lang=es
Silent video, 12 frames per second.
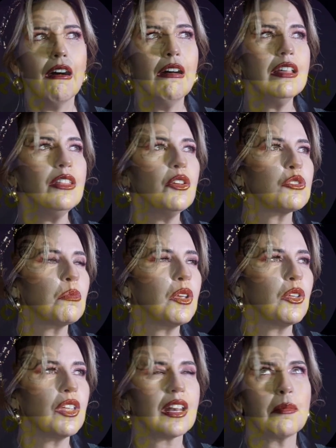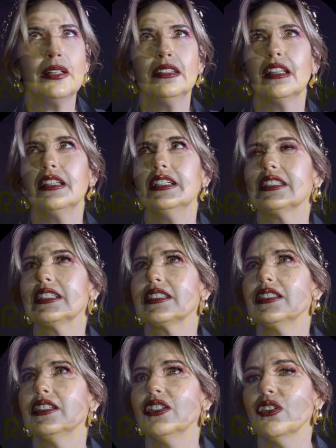ay Dios mío, de repente
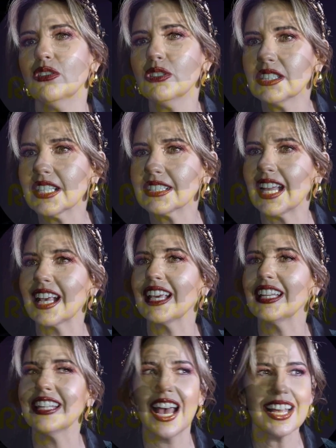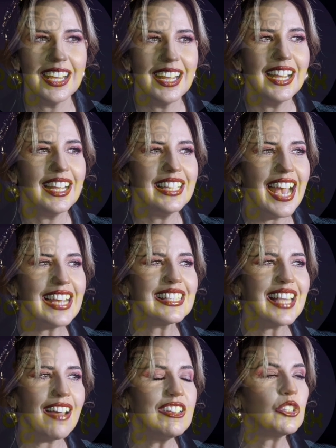dices, Dios, hasta que ya, ya
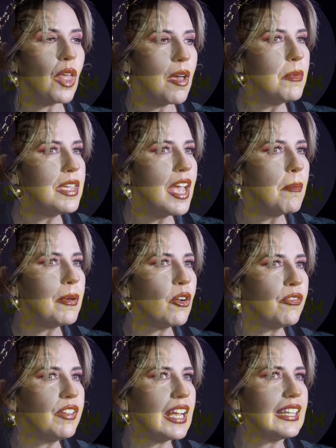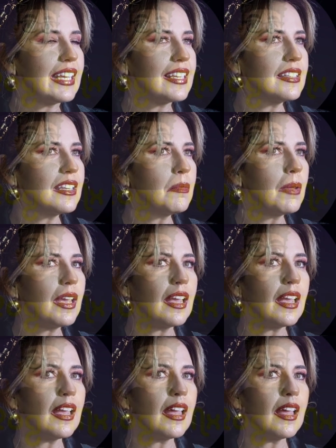sabes todavía, pero fíjate que sí
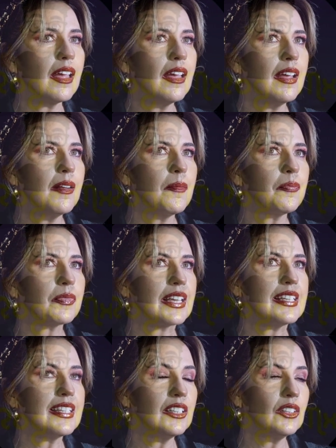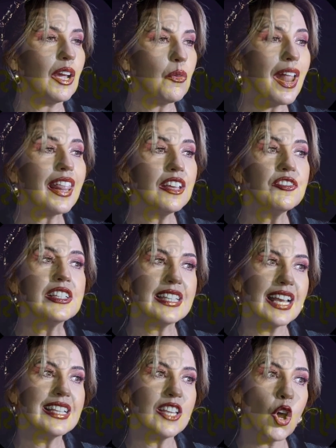me, si tengo una
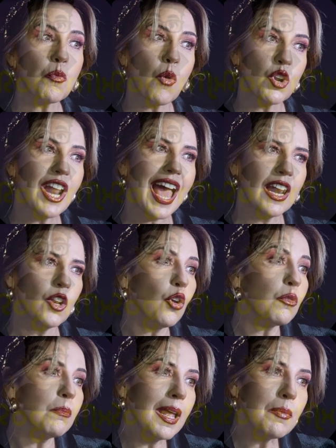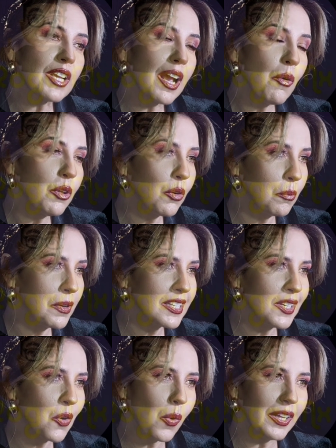deficiencia hormonal, normal, pues acabo de cumplir
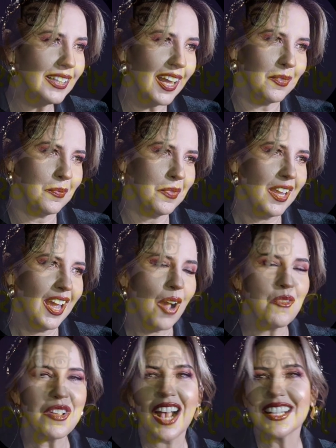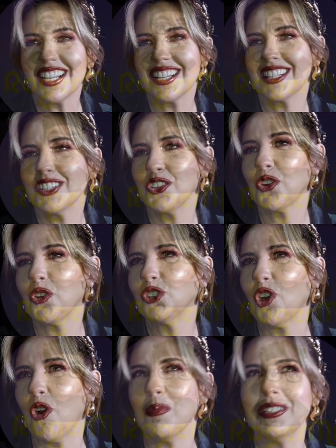50 aunque hagas ejercicio, no
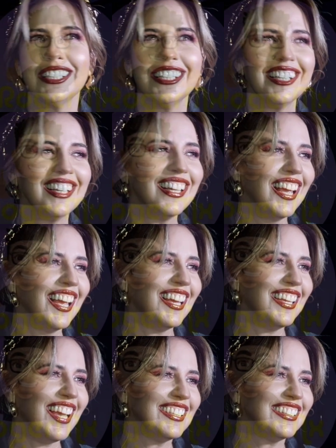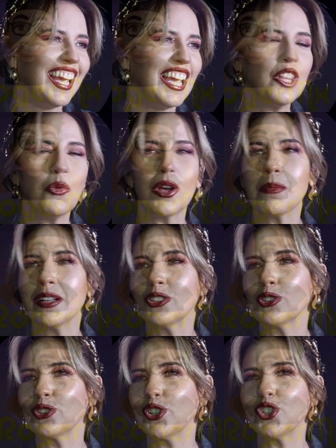tomes y, y este, pues y duermas
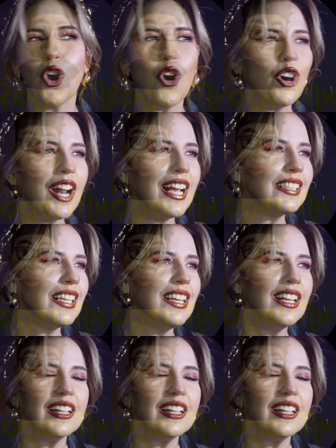tus ocho horas,